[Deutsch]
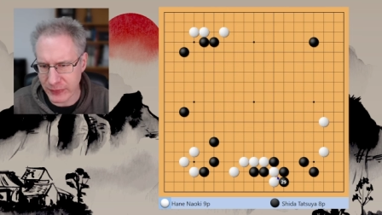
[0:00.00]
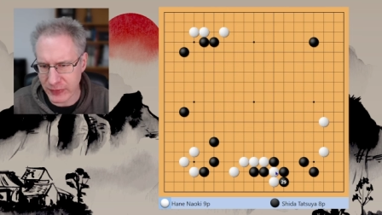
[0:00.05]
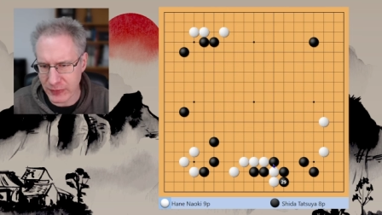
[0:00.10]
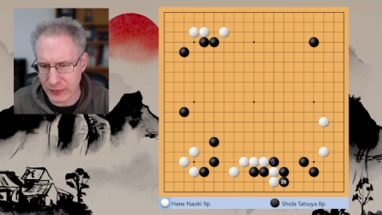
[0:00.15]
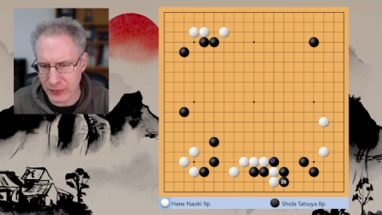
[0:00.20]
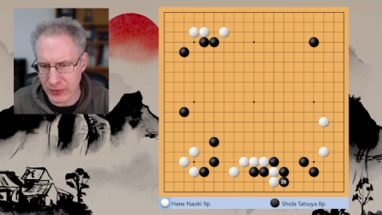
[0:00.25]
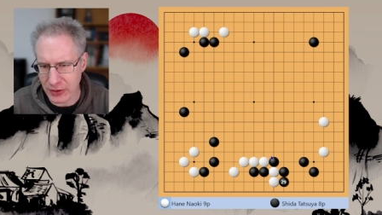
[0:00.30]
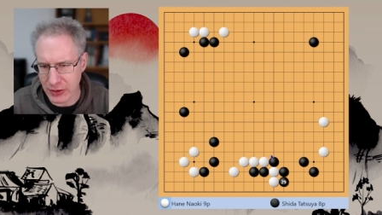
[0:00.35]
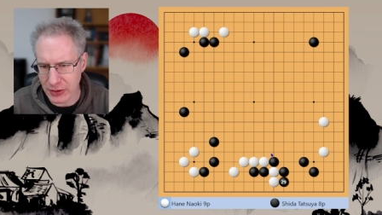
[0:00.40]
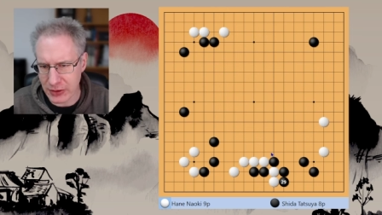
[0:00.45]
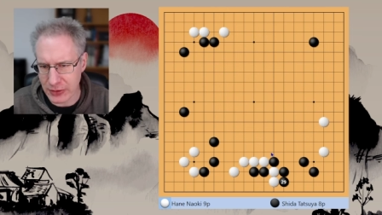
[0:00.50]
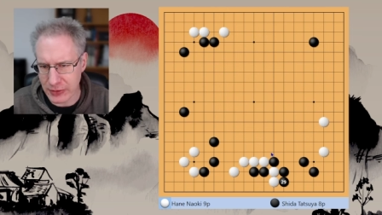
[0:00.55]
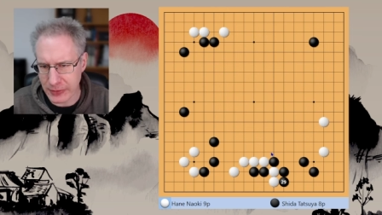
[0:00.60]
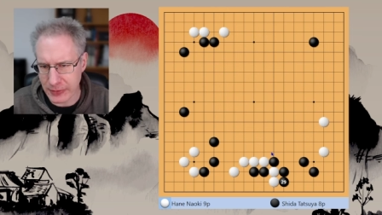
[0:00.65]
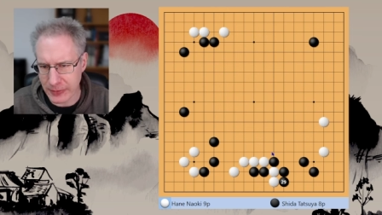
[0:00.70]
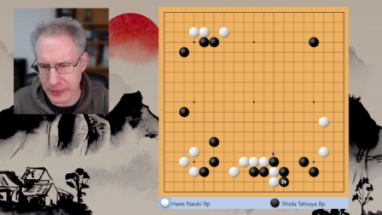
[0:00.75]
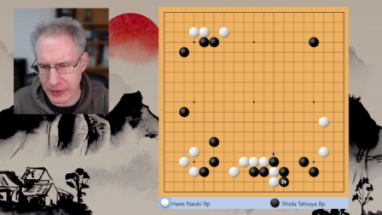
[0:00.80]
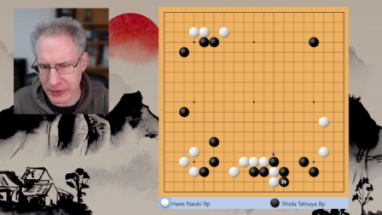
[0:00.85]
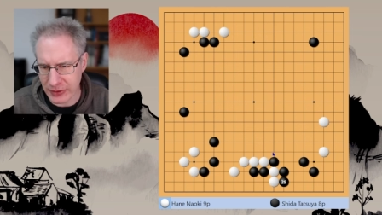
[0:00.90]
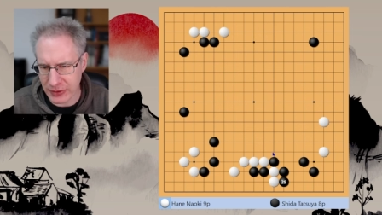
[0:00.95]

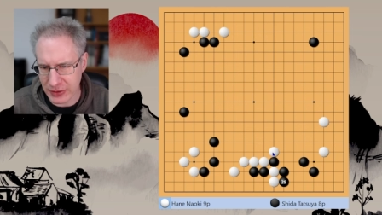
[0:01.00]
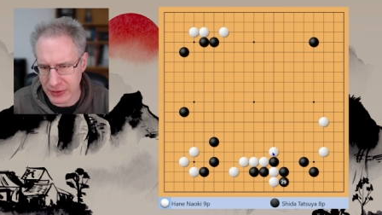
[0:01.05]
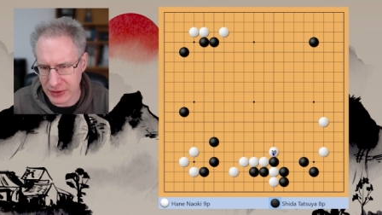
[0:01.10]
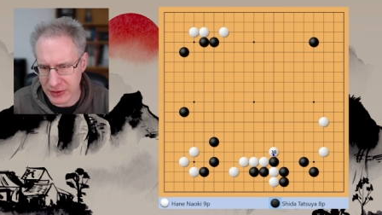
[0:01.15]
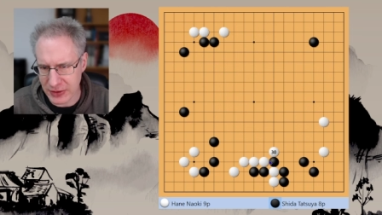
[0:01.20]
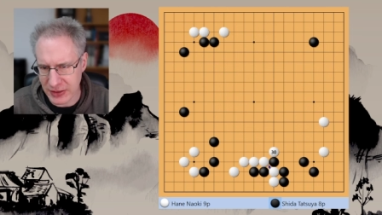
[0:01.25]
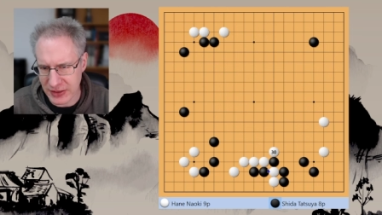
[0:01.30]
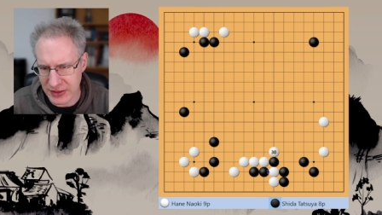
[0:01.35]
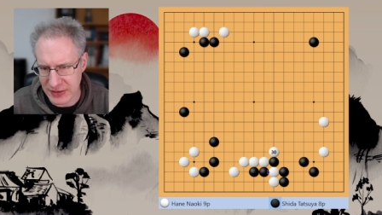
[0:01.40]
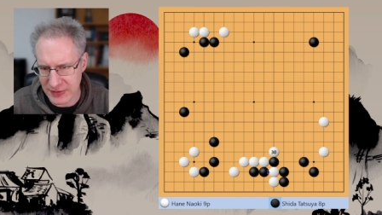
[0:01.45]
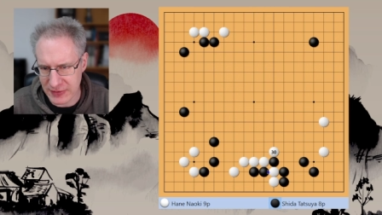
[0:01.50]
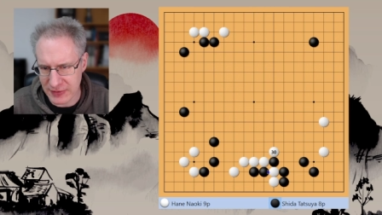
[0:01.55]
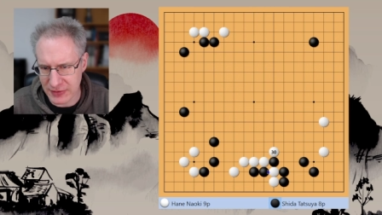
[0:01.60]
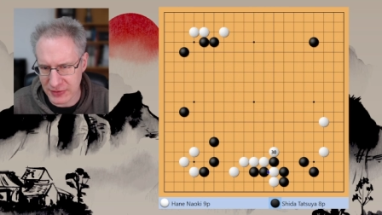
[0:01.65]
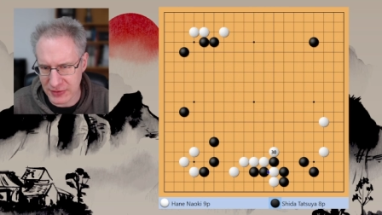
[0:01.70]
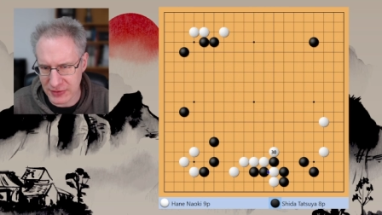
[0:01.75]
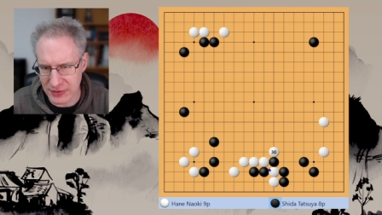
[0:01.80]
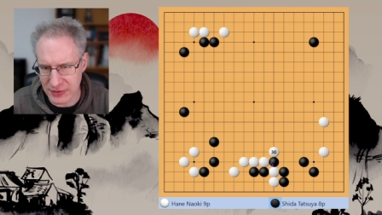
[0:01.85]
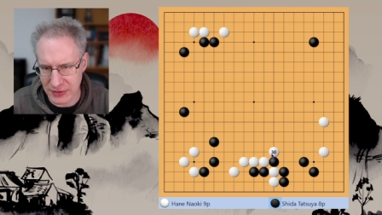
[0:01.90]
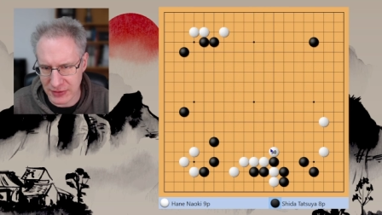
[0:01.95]
weil dann kriegt er erstens
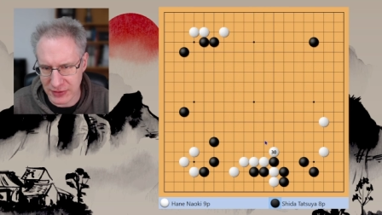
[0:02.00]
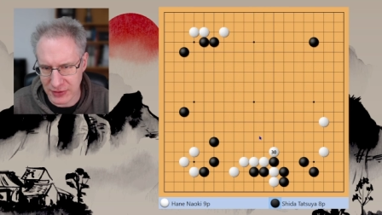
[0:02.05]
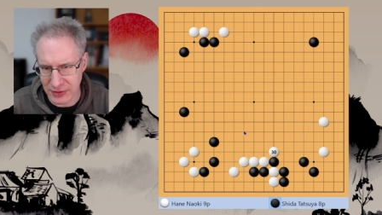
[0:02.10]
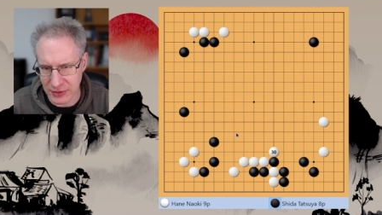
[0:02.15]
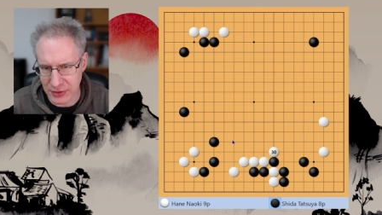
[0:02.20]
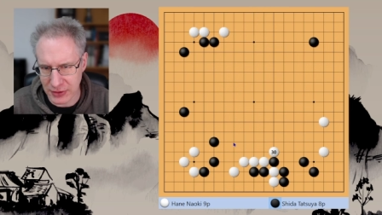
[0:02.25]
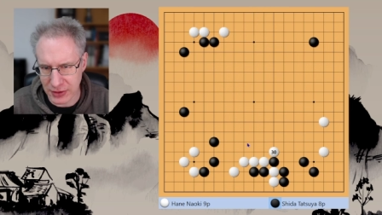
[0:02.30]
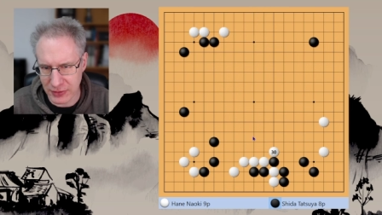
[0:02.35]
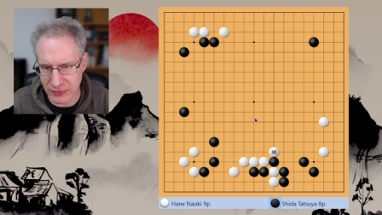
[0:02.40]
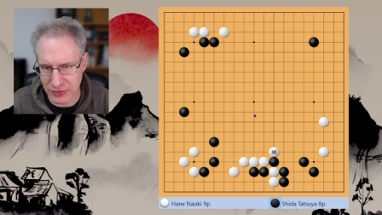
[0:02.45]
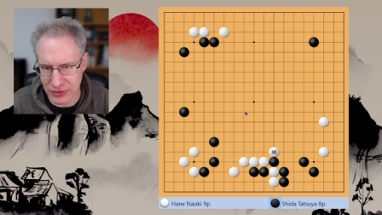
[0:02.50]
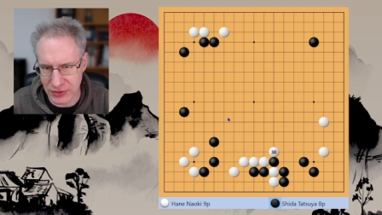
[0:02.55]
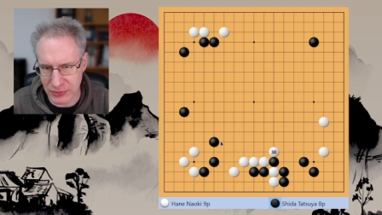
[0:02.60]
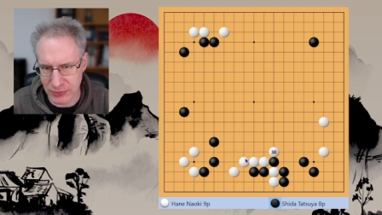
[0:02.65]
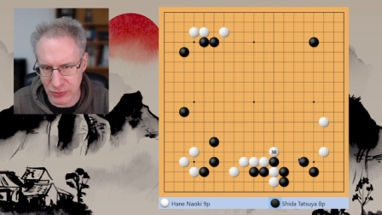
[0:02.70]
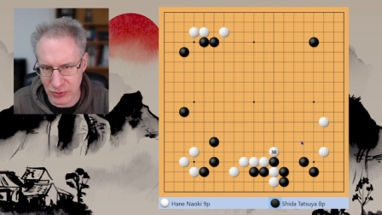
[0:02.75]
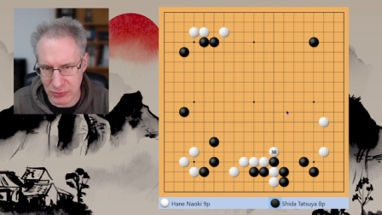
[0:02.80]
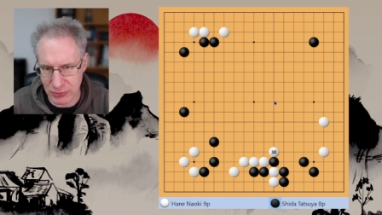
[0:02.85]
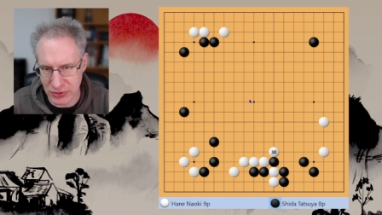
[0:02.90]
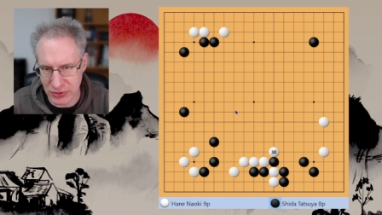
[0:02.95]
dieses Atari, was
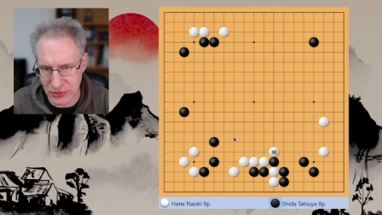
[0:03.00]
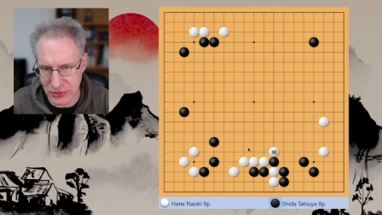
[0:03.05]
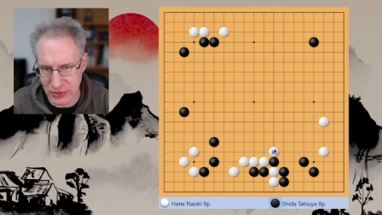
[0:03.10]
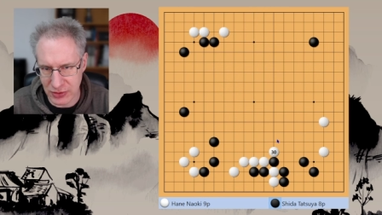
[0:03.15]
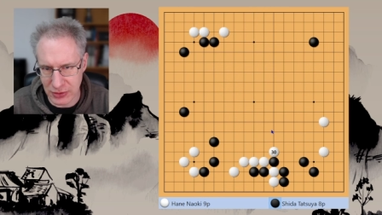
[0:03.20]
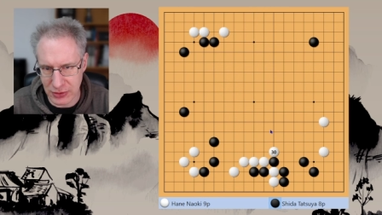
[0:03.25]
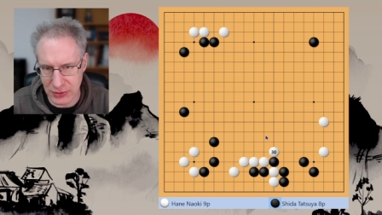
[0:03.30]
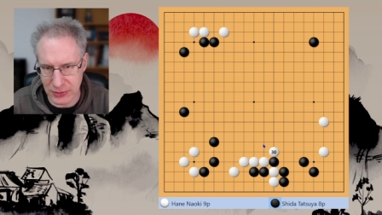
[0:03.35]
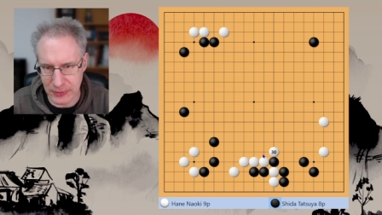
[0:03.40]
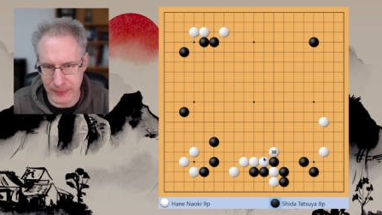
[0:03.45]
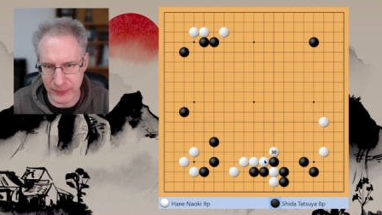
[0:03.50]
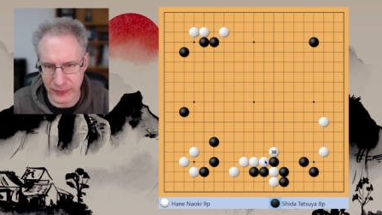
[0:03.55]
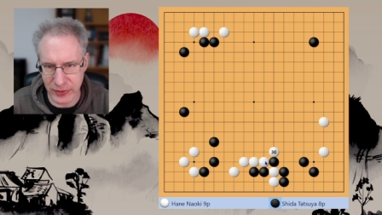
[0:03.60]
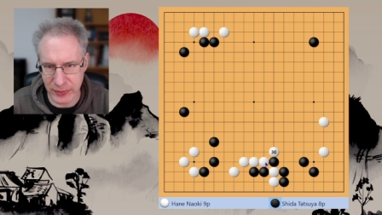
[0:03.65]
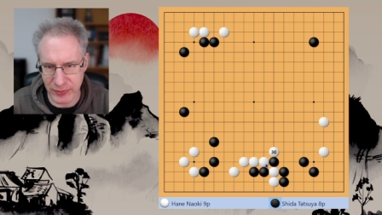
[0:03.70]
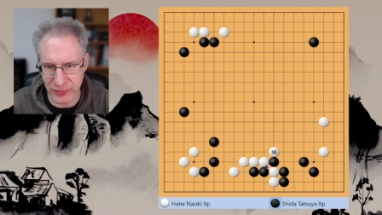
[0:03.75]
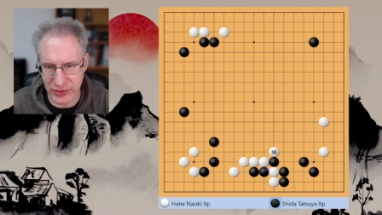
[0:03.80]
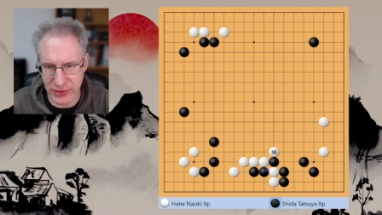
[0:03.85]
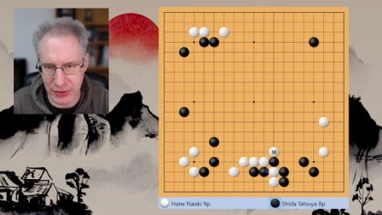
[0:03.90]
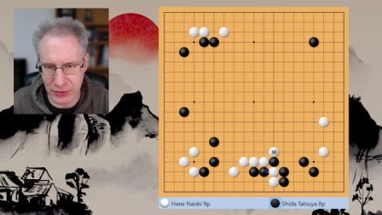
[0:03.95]
ihm so ein bisschen
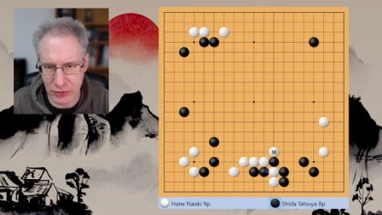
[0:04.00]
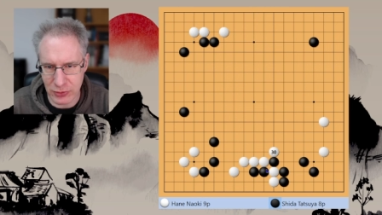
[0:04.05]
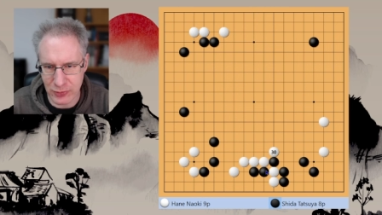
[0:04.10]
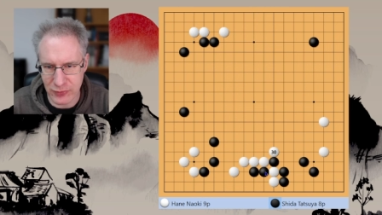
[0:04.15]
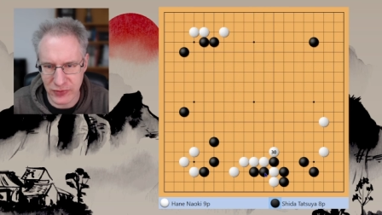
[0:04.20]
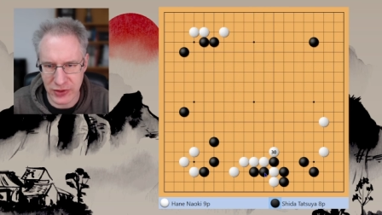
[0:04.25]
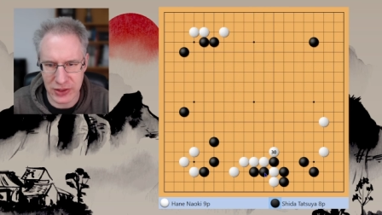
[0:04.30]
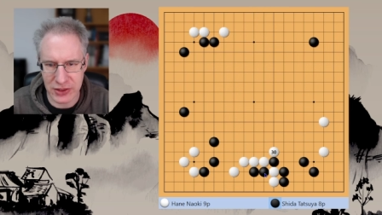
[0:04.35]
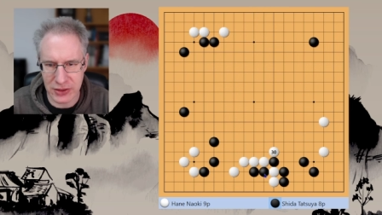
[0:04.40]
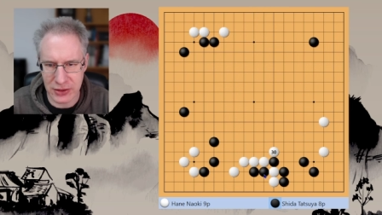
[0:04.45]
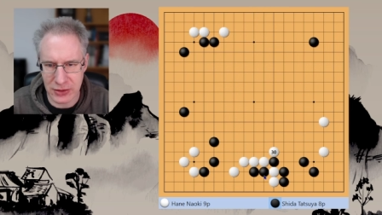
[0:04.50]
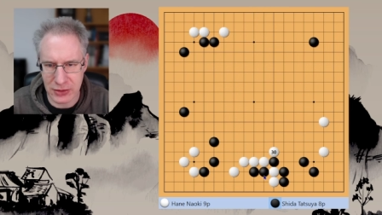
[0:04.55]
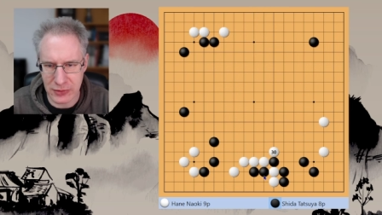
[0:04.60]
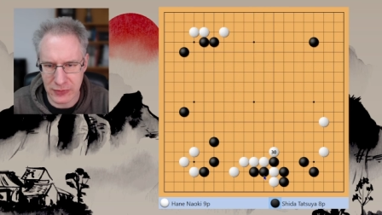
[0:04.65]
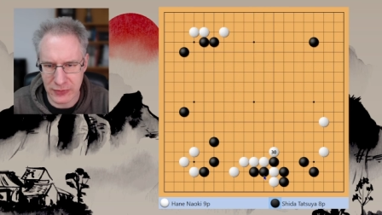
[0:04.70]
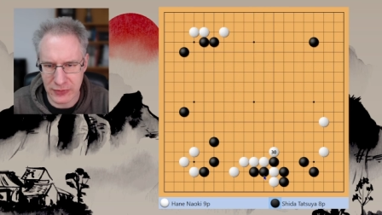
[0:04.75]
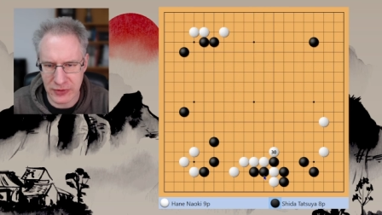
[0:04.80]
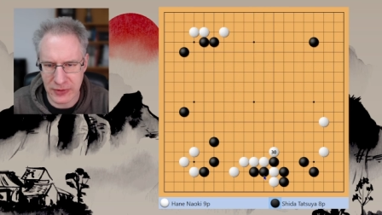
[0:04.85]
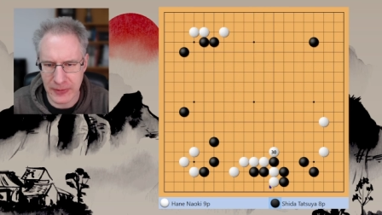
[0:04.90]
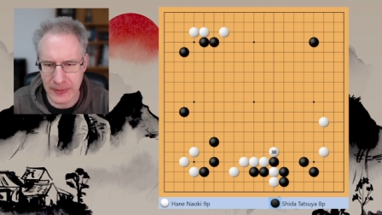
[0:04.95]
im Zentrum
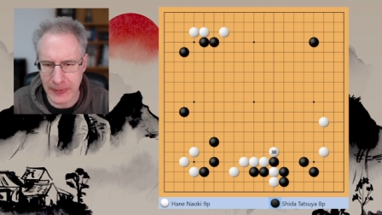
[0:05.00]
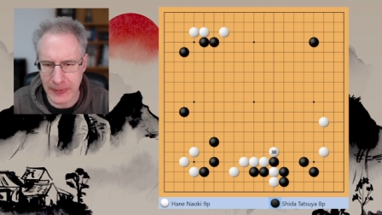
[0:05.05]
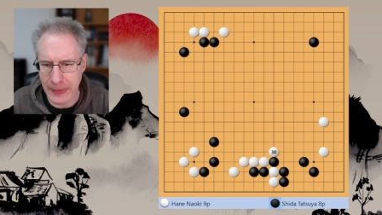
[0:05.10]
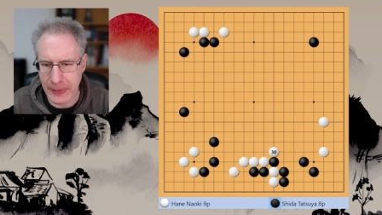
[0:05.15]
weiterhilft.